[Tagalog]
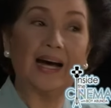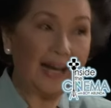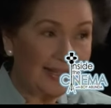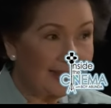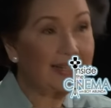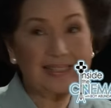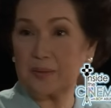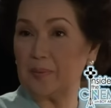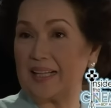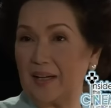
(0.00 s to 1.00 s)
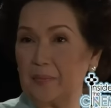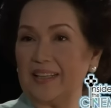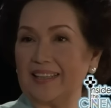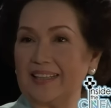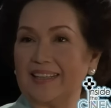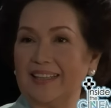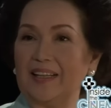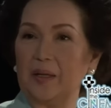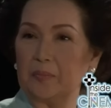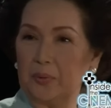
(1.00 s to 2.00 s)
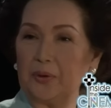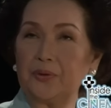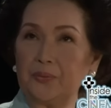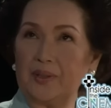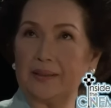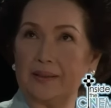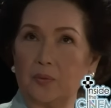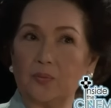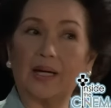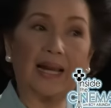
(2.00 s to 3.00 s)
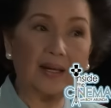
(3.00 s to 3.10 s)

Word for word: Ah, yes, marami. Both when, while